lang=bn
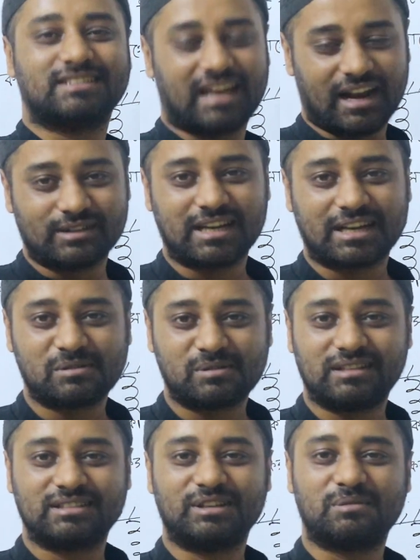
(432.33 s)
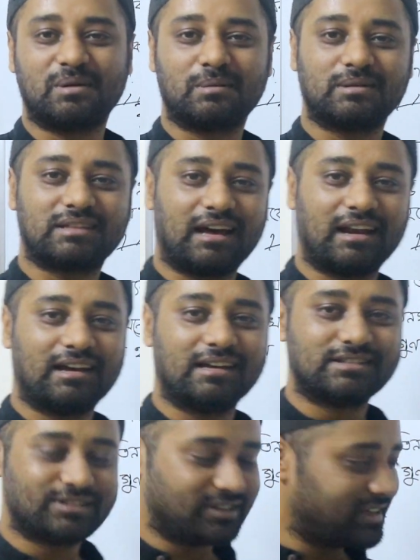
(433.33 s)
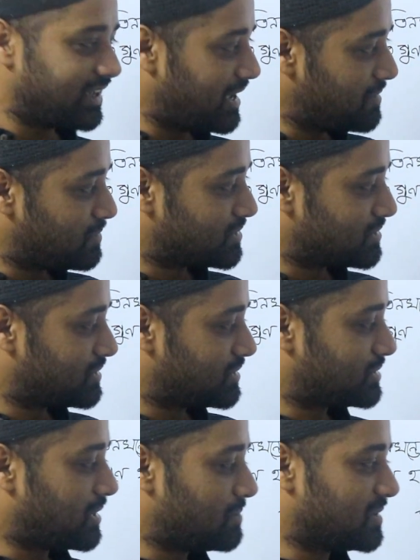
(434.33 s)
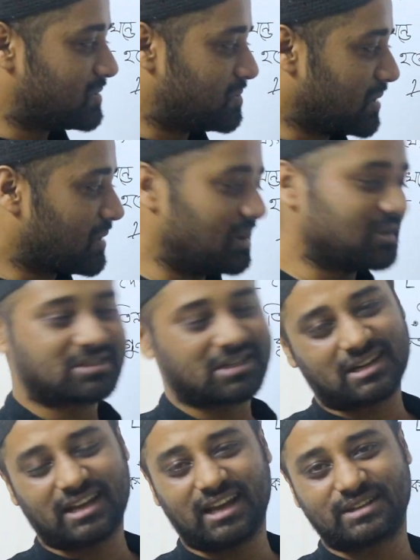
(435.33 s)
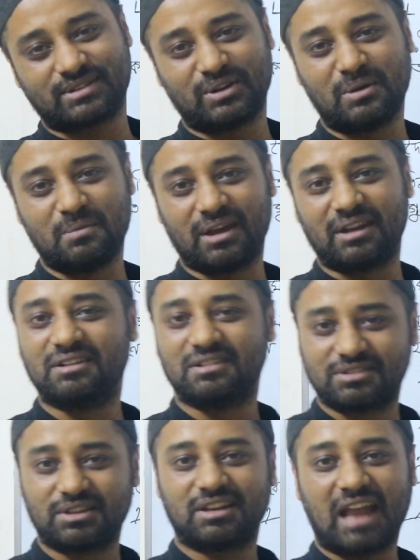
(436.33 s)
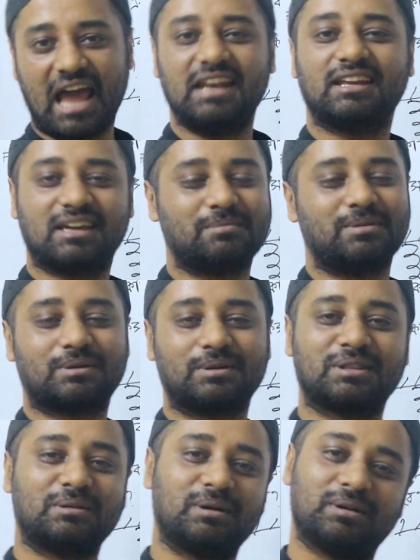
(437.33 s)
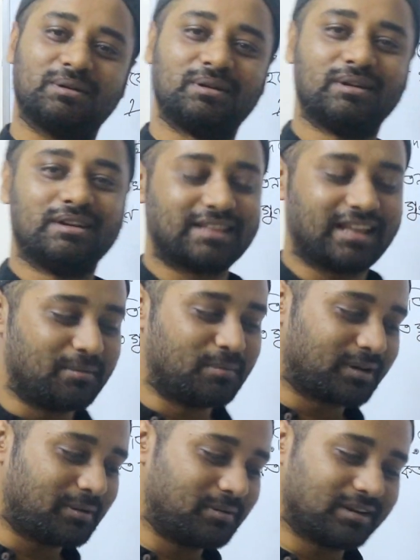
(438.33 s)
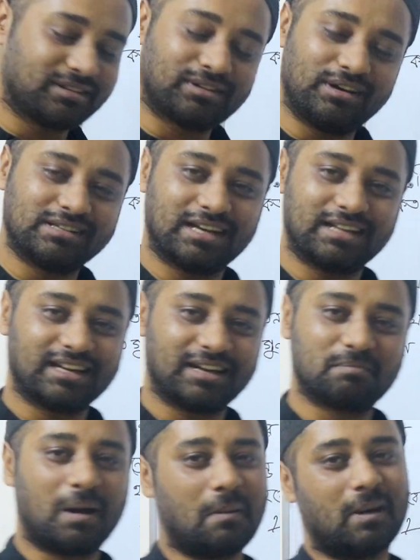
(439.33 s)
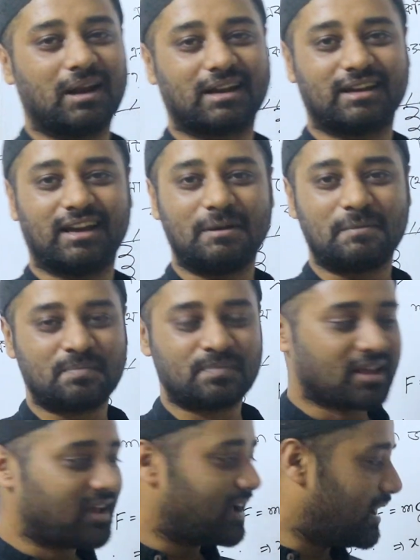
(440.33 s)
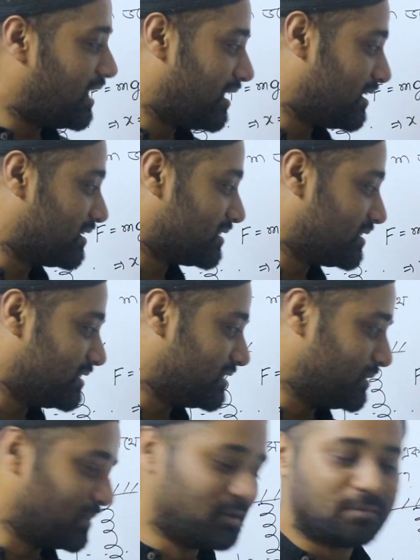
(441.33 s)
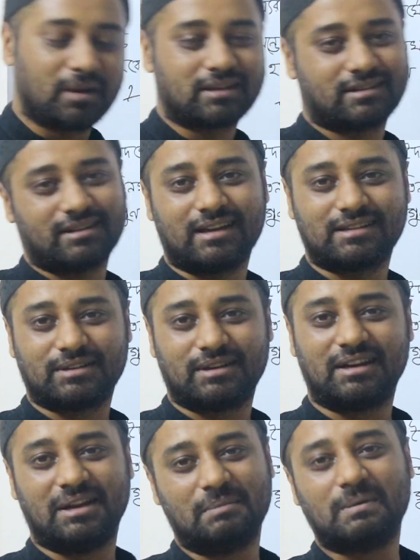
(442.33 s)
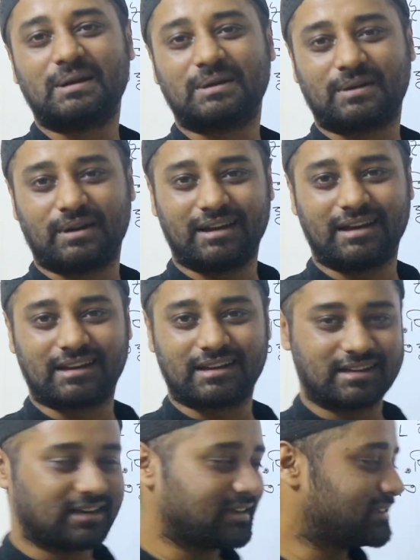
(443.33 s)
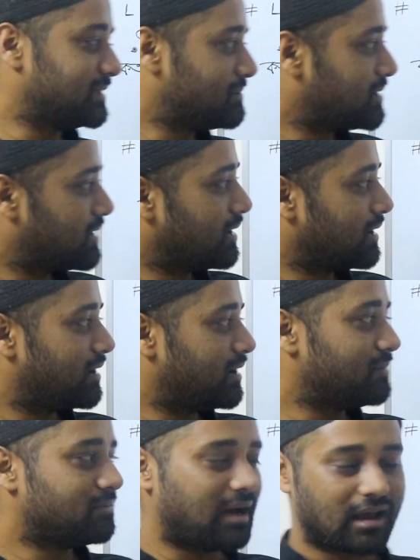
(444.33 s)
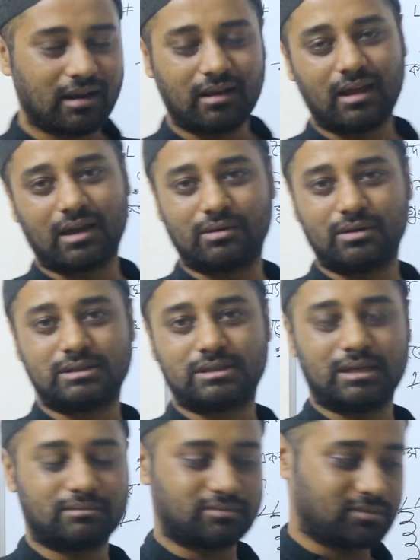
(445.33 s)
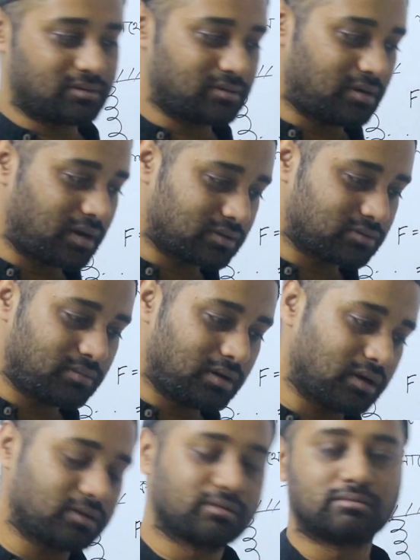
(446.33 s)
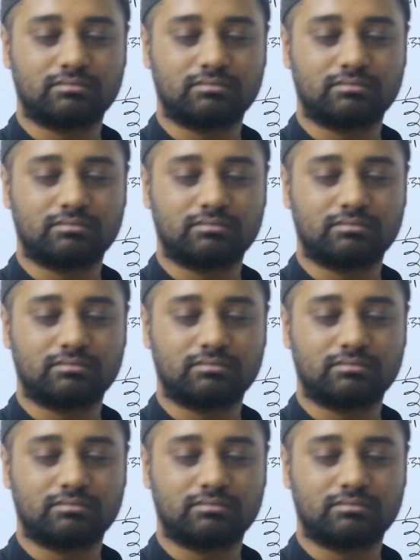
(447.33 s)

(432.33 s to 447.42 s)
তারাও যে একেবারে জিরো পাবে তা না যদি এই পর্যন্ত সব কনস্ট্যান্টটাই আসলে মেন যদি নাইন কে বের করতে পারো তাহলে মোটামুটি ছয় সাত আট পাওয়া আর কি হ্যাঁ আর অনুবাদটা আসলে ডিপেন্ড করে আর কি ঠিক আছে মানে এখানে বাংলা ল্যাঙ্গুয়েজে তো তো অনেক সময় অনেক